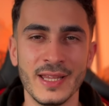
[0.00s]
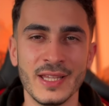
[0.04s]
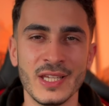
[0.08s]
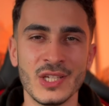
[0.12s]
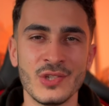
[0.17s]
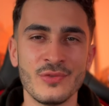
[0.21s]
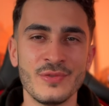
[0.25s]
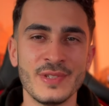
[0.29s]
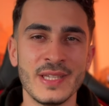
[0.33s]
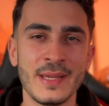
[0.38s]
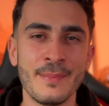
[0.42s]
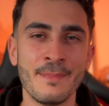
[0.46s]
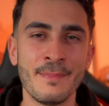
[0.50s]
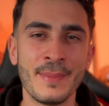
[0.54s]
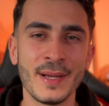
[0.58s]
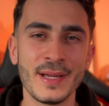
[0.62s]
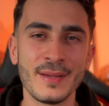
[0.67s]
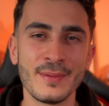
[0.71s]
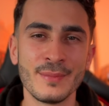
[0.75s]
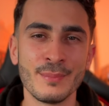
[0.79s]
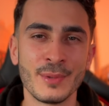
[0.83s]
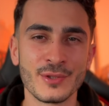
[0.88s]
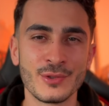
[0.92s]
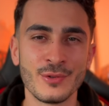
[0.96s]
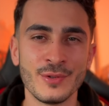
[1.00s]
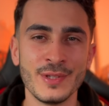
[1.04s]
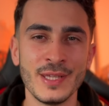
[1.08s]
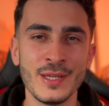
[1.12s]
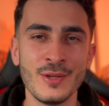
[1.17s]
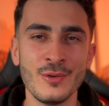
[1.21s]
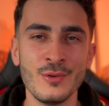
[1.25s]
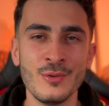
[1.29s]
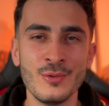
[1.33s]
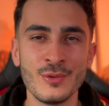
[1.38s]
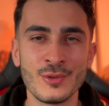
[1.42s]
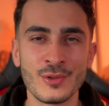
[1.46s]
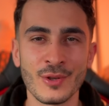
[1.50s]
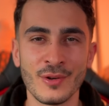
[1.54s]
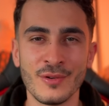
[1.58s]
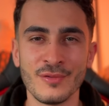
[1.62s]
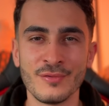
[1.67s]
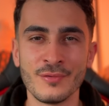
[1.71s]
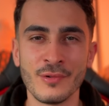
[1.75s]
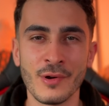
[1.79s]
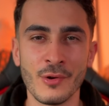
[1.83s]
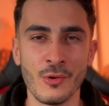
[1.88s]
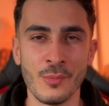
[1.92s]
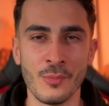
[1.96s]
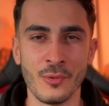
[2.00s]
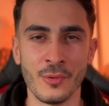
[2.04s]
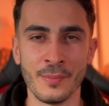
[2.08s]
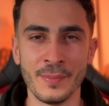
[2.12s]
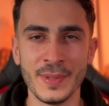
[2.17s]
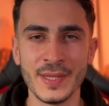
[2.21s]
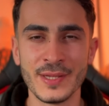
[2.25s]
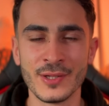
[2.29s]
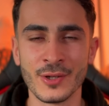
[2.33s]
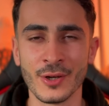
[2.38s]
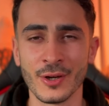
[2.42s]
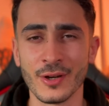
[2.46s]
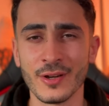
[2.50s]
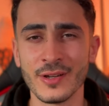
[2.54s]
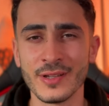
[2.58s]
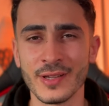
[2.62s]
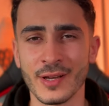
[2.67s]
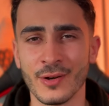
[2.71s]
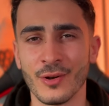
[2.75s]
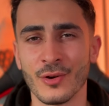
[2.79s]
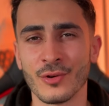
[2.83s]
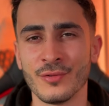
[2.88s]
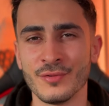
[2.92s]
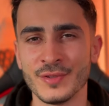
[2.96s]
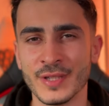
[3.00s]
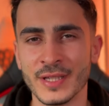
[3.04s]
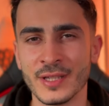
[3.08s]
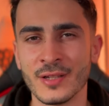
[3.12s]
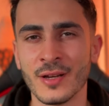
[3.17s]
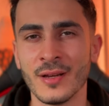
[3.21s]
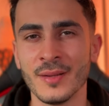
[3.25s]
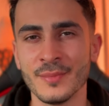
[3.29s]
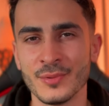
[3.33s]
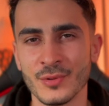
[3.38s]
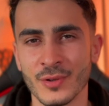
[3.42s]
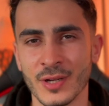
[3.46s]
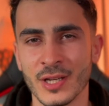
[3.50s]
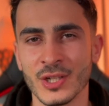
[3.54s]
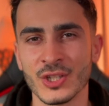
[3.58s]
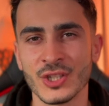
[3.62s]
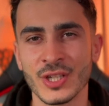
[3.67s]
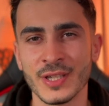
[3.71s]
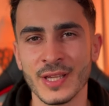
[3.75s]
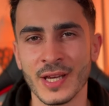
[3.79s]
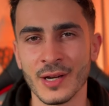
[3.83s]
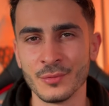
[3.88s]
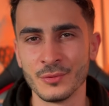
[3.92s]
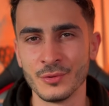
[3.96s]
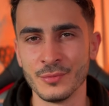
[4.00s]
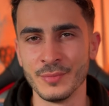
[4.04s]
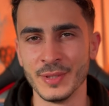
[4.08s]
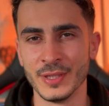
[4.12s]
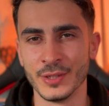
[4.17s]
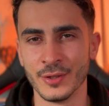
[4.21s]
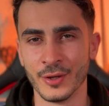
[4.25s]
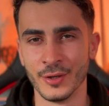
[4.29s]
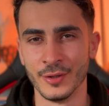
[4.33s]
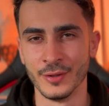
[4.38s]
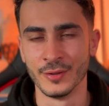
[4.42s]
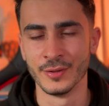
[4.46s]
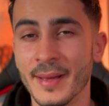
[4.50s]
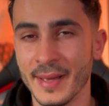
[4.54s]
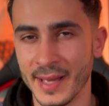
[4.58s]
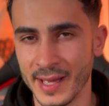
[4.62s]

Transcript: et je vous ai pas mentionné une seule fois le mot Bitcoin alors que vous êtes quand même sur la chaîne How to Bitcoin.